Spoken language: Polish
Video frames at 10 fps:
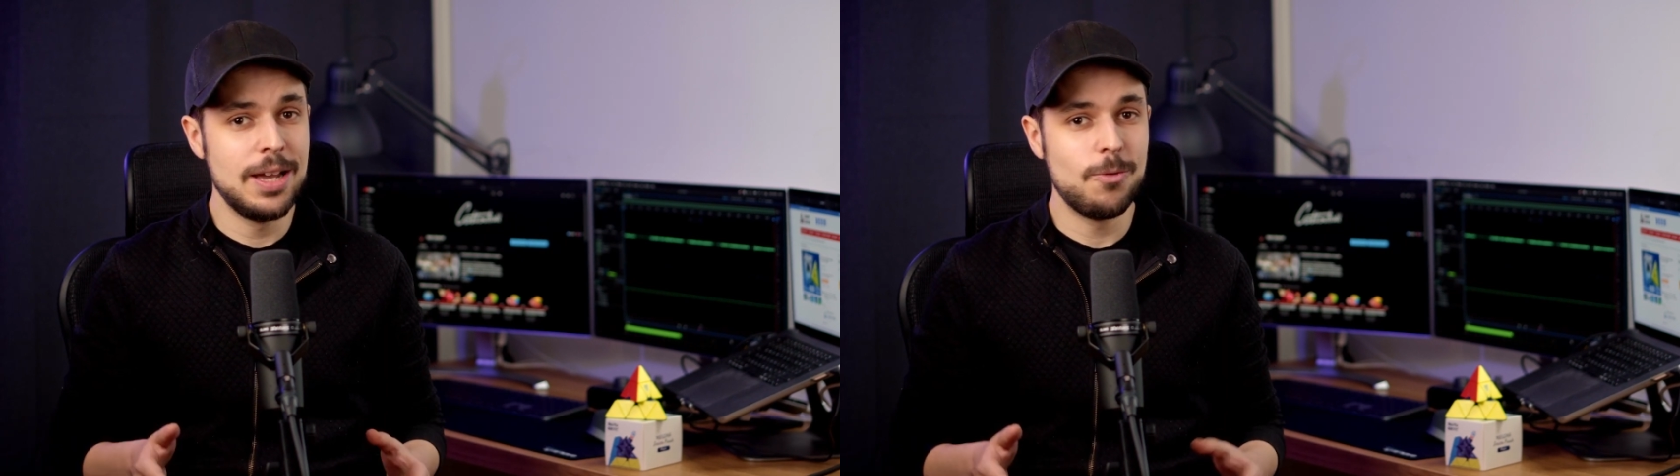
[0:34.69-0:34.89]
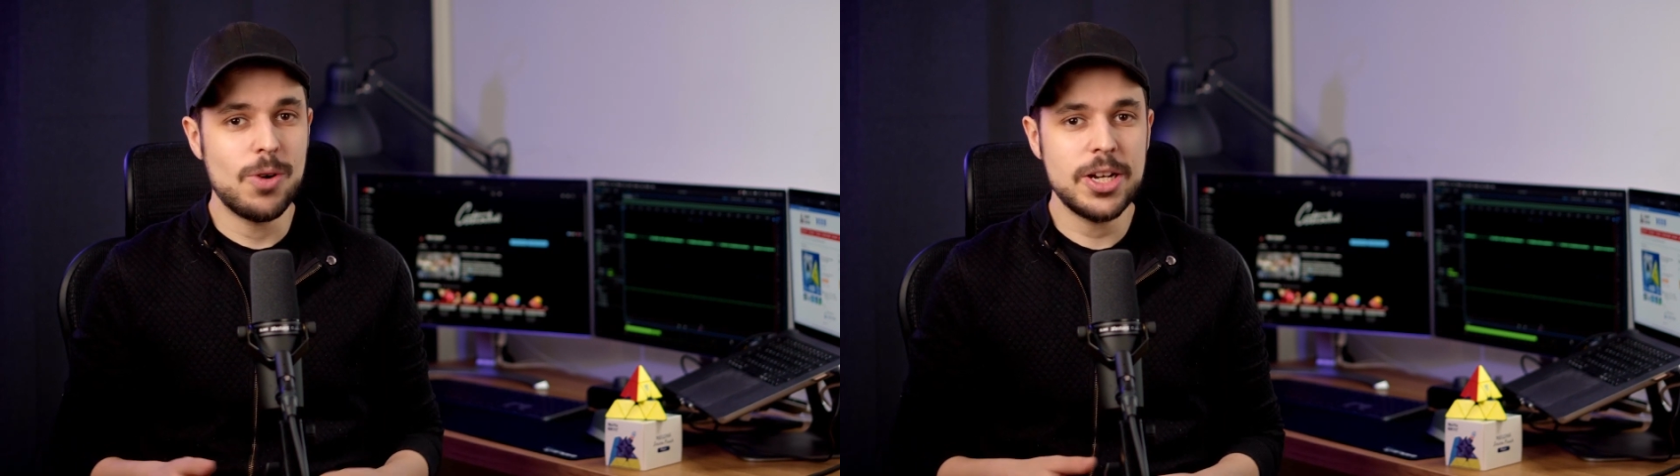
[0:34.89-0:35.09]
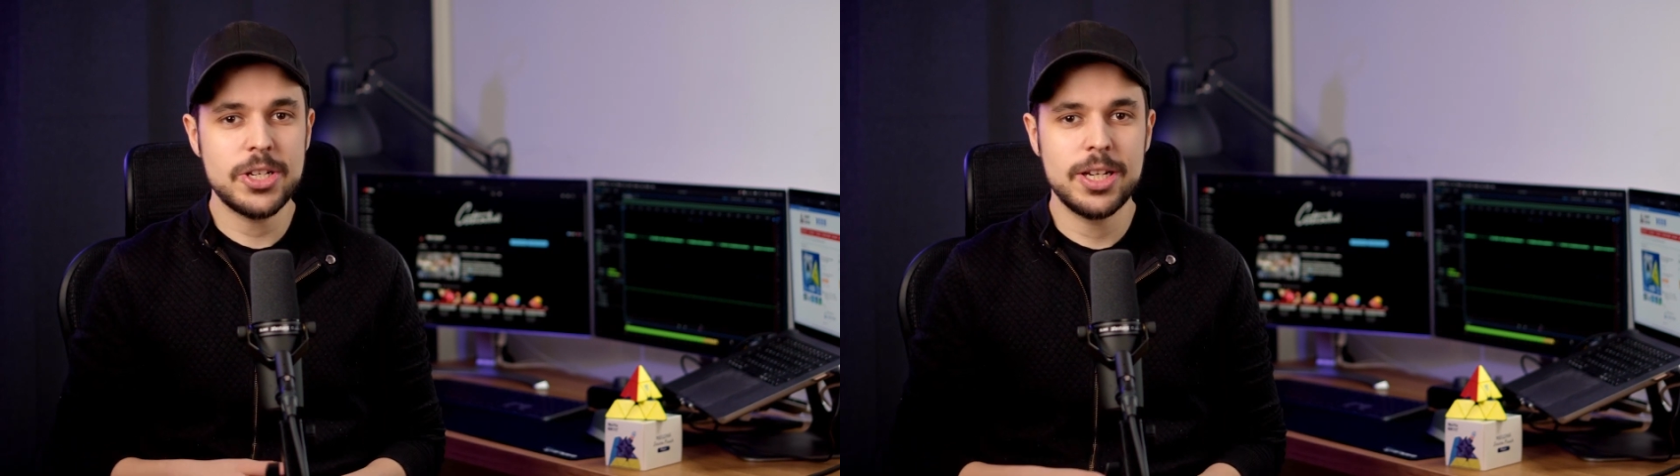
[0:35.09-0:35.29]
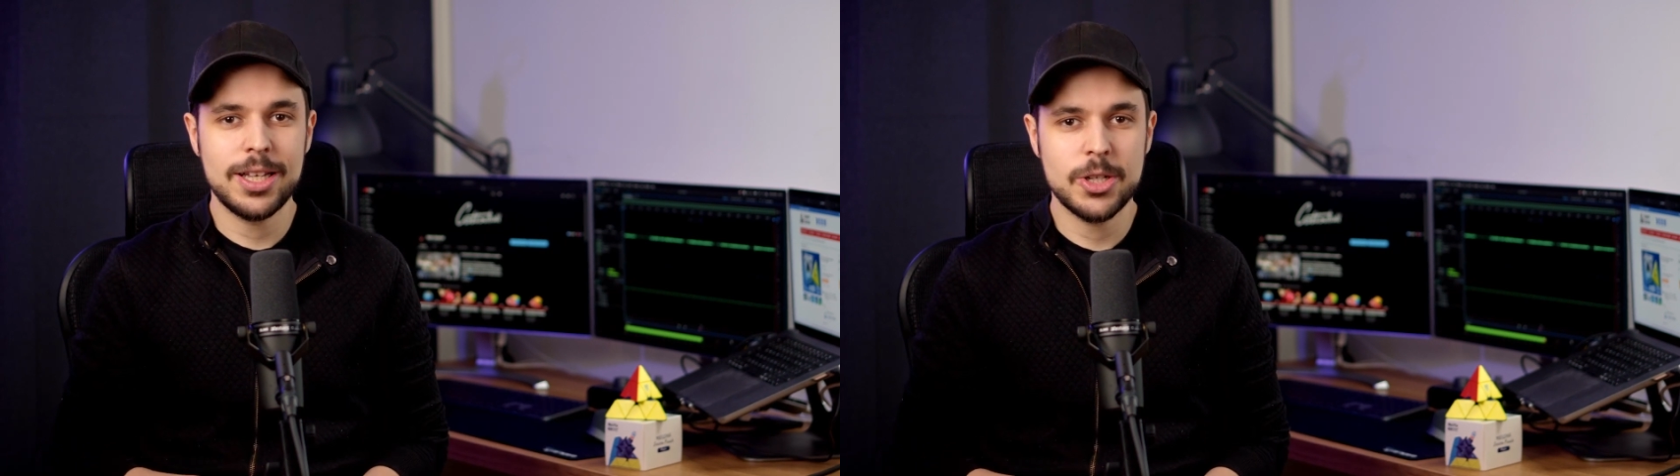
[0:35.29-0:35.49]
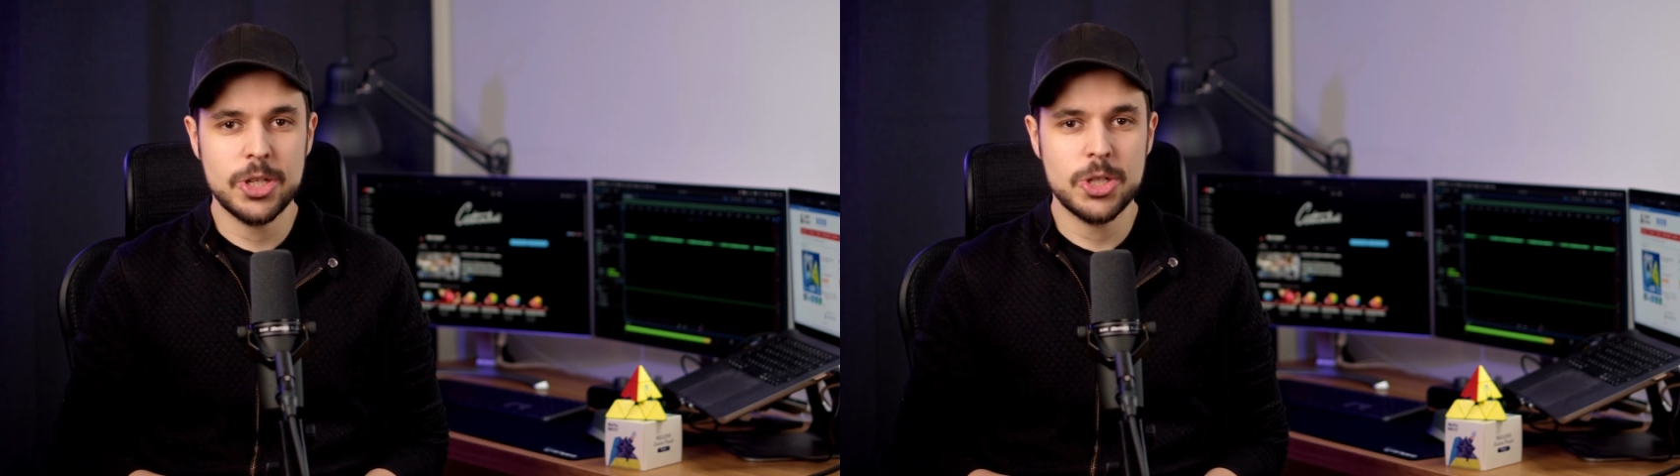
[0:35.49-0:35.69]
właśnie
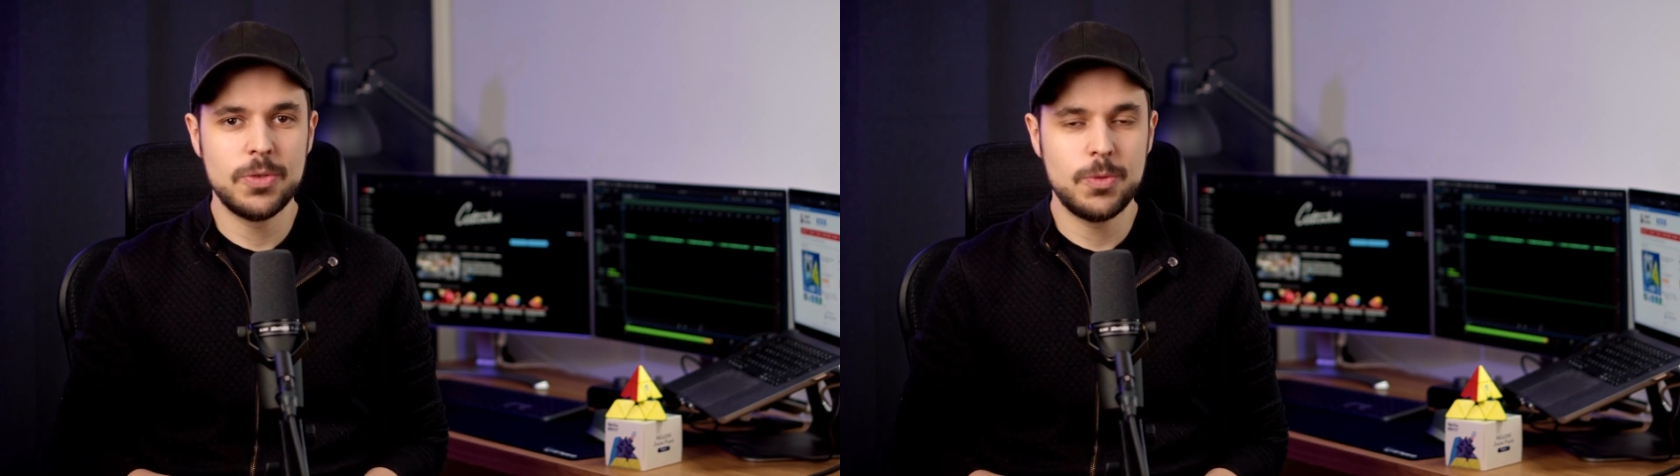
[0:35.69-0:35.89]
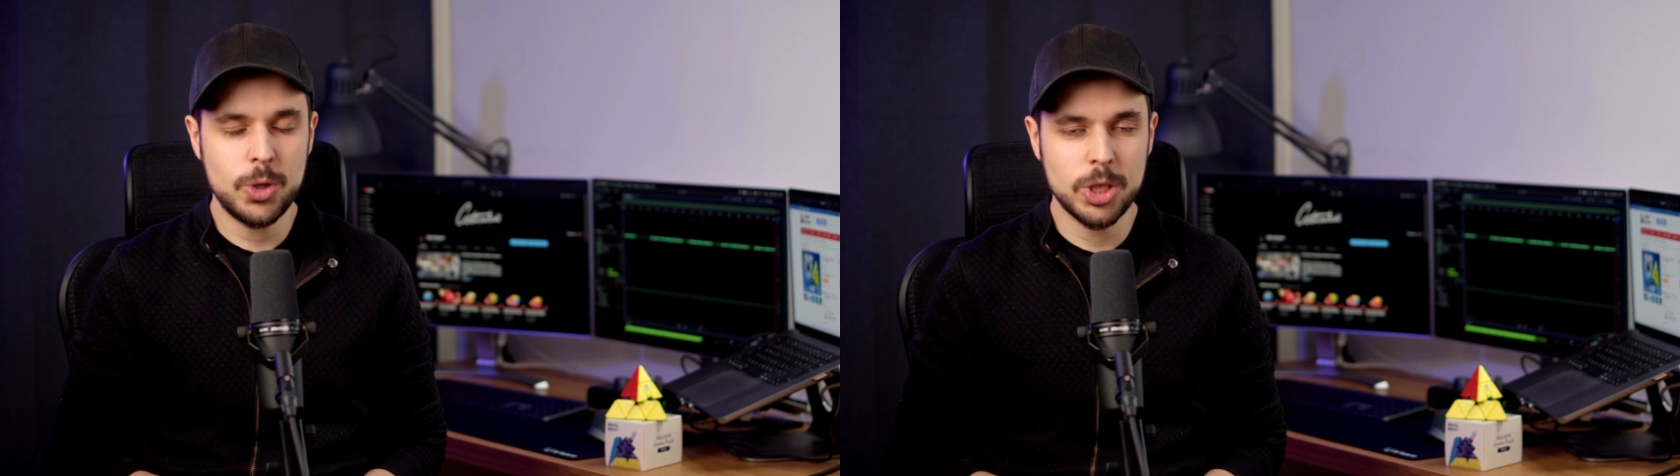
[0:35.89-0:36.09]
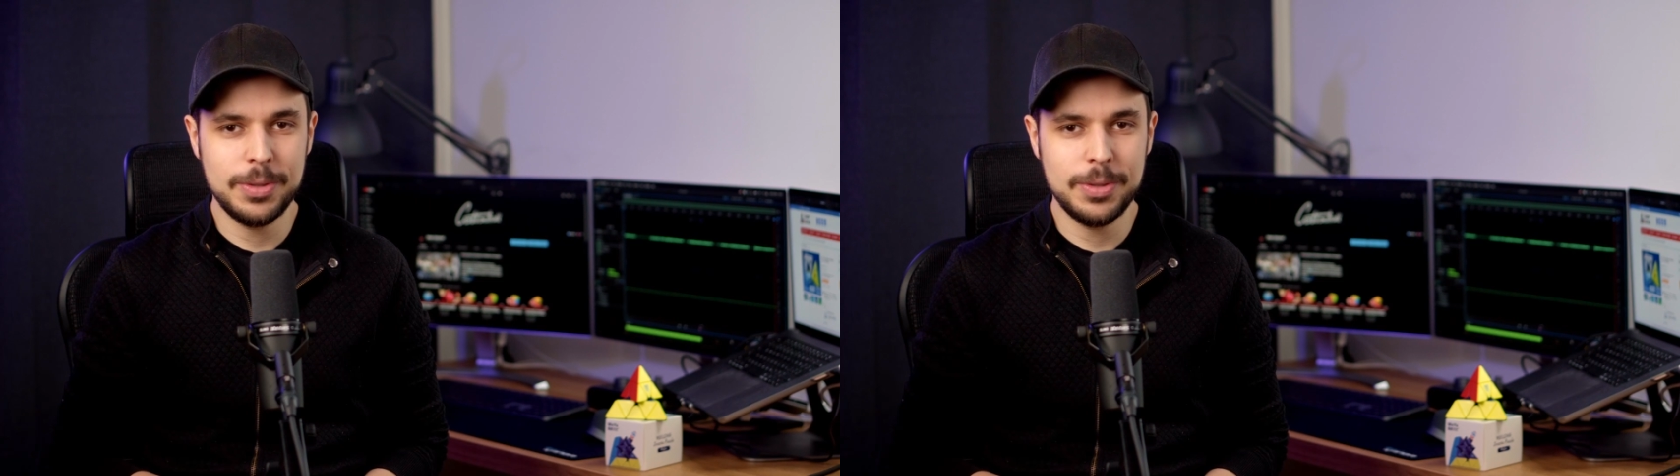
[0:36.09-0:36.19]
na rzecz dwóch